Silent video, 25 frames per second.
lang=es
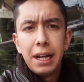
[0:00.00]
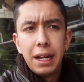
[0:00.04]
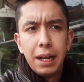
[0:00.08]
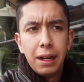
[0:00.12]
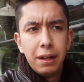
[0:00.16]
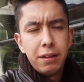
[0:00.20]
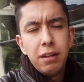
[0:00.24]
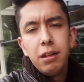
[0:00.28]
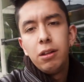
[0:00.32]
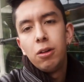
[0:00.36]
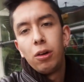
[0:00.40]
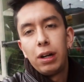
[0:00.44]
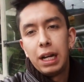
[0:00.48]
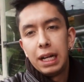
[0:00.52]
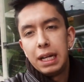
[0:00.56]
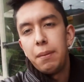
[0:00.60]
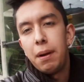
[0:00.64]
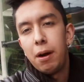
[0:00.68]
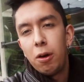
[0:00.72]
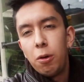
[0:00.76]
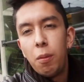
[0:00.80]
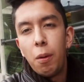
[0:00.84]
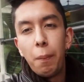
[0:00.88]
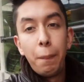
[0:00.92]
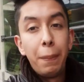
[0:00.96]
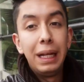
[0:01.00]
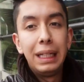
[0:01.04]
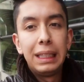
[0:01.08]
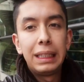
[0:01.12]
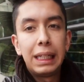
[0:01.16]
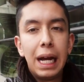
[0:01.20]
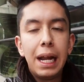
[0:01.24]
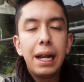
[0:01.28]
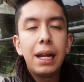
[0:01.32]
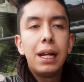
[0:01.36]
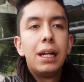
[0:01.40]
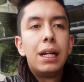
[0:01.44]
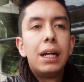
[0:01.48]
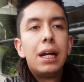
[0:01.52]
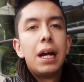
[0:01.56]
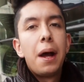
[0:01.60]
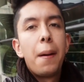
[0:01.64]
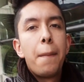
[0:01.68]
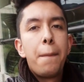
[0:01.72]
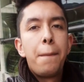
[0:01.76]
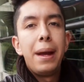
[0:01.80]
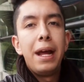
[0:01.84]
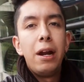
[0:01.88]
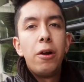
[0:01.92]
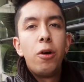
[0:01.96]
sí, lo que llaman como pace car,
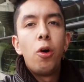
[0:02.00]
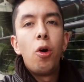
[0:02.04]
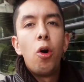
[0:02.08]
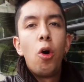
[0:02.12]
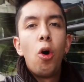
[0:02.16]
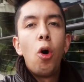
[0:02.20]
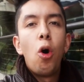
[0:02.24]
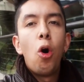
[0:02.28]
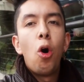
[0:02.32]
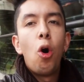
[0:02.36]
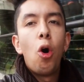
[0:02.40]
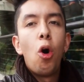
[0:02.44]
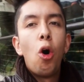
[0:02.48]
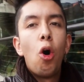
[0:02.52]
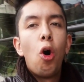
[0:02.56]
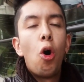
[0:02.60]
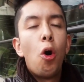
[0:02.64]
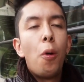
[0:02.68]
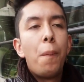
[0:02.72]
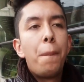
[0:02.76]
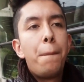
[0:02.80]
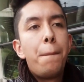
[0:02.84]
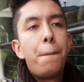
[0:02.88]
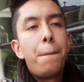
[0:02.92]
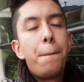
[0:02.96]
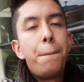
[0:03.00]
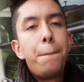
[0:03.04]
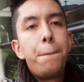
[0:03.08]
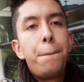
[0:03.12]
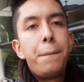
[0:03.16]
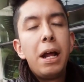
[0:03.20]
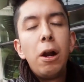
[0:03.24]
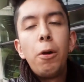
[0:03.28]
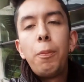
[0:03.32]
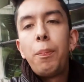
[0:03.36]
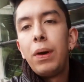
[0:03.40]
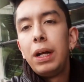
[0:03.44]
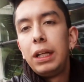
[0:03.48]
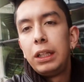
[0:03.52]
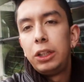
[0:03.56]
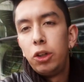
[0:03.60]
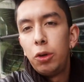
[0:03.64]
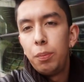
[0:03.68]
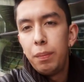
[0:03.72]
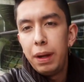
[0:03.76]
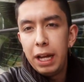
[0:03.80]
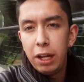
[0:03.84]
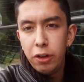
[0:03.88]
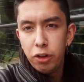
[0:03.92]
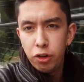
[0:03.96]
pero, pero pues yo,
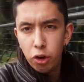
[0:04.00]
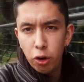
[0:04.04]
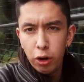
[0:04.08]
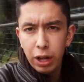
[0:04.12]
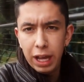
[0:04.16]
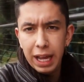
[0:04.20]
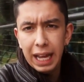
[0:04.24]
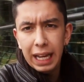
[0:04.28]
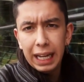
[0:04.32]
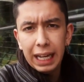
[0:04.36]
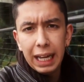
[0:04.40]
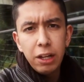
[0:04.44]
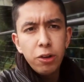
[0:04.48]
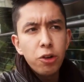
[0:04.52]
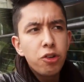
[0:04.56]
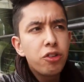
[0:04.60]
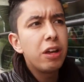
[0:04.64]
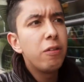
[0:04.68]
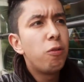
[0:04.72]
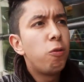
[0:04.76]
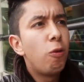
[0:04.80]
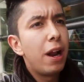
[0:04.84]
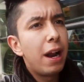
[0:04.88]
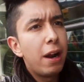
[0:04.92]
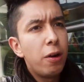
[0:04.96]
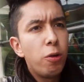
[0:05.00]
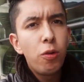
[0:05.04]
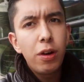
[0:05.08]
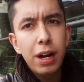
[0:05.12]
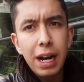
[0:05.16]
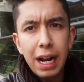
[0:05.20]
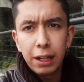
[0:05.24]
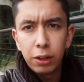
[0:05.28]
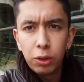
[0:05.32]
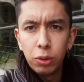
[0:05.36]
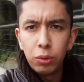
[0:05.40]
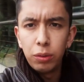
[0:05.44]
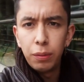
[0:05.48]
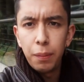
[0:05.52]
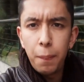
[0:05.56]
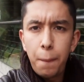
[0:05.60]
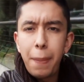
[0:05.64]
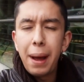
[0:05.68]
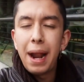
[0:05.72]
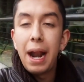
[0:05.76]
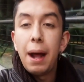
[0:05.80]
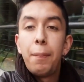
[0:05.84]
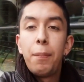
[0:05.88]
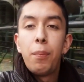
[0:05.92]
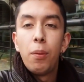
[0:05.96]
me, yo dejé que ellos se fueran un rato
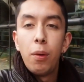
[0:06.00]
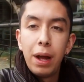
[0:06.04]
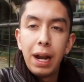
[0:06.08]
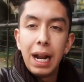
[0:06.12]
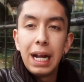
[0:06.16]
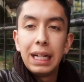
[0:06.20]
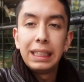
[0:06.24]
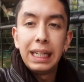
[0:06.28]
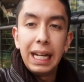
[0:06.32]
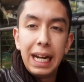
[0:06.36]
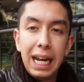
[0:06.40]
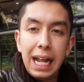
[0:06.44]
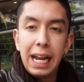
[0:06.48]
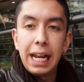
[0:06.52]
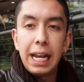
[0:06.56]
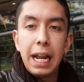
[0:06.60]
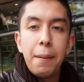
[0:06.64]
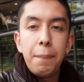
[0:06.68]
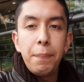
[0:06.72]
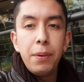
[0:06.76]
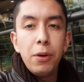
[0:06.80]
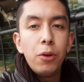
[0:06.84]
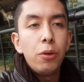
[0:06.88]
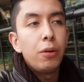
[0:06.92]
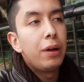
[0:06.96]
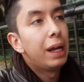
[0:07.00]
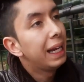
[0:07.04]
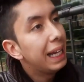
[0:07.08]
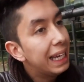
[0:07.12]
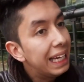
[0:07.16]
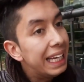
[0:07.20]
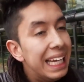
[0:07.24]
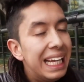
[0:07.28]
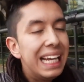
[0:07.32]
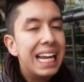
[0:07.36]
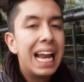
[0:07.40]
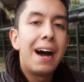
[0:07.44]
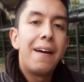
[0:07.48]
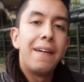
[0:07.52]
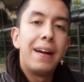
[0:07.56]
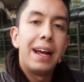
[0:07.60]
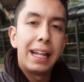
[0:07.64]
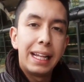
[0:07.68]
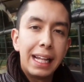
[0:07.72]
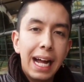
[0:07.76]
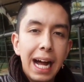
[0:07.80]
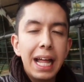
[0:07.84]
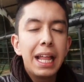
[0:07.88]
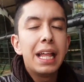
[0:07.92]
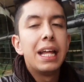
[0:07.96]
para poder hacerle rápido y la
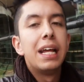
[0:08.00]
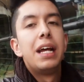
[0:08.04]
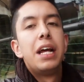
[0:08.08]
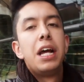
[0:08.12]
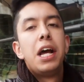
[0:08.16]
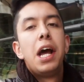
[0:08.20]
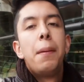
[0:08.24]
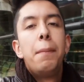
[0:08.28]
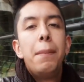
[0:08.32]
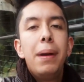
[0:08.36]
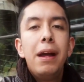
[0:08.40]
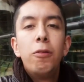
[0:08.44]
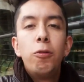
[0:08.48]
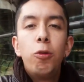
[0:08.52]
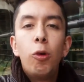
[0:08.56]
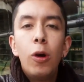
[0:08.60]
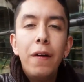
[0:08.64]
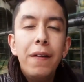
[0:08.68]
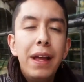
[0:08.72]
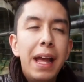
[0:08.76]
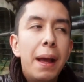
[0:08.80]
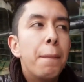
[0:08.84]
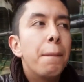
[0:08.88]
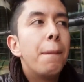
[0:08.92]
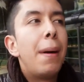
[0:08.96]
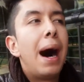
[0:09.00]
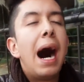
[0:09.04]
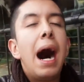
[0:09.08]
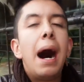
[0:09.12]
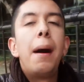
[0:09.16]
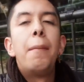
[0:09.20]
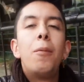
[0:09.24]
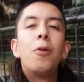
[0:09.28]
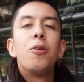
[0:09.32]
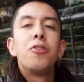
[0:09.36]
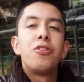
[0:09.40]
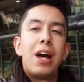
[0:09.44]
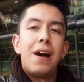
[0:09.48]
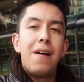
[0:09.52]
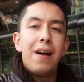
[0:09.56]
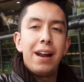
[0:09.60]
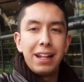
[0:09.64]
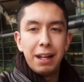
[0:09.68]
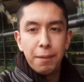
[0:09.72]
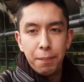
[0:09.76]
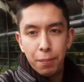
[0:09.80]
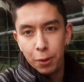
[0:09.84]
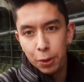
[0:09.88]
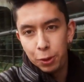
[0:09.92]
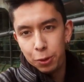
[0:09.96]
verdad me fue bien. Vamos a ver, de
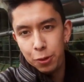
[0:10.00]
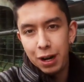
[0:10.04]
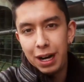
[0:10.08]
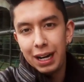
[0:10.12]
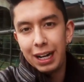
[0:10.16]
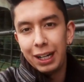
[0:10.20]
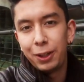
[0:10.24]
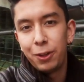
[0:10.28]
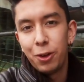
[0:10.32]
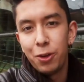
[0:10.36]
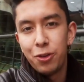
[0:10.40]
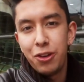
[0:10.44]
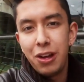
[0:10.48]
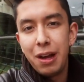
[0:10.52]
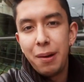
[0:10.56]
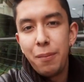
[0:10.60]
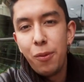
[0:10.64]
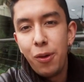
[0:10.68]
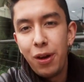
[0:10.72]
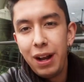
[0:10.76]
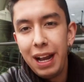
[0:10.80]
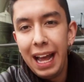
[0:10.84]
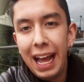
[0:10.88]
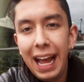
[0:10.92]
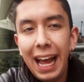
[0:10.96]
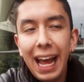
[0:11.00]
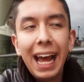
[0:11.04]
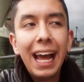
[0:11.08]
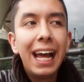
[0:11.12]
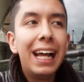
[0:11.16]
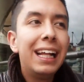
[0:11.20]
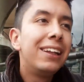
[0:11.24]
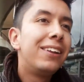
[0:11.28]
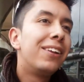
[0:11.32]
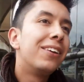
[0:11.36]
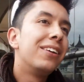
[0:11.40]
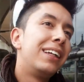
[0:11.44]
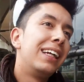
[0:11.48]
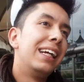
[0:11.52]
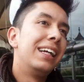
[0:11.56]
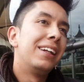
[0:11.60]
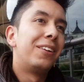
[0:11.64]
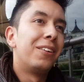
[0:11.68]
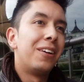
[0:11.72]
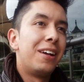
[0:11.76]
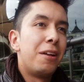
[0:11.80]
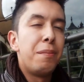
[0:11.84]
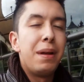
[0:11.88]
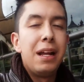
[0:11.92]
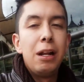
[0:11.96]
pronto era que todos iban muy lentos y
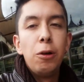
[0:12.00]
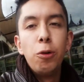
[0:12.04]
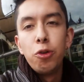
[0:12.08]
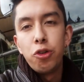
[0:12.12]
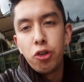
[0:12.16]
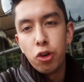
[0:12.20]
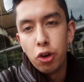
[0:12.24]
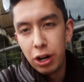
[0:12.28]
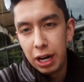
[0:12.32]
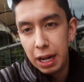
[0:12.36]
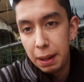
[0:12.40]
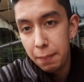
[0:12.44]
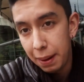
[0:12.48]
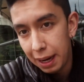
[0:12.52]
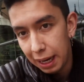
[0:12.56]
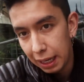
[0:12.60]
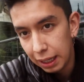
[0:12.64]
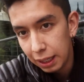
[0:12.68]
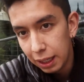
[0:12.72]
entonces me ilusioné mal,